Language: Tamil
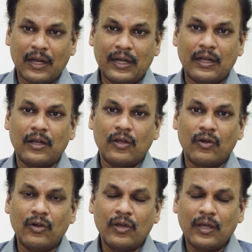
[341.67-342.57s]

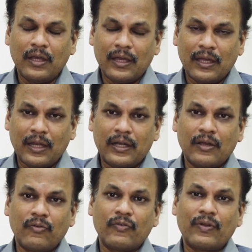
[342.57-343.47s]
லண்டன்லேயோ இல்லாட்டி
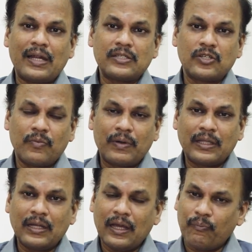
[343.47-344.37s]
ஃப்ரான்ஸ்லேயோ
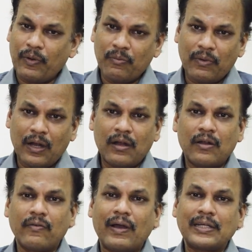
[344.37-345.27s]
பார்த்திங்கன்னா
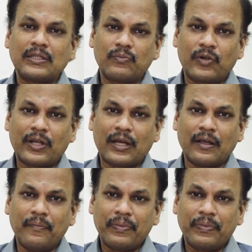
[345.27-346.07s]
பெரும்பாலானவங்க வேக்சின் போட்டாங்க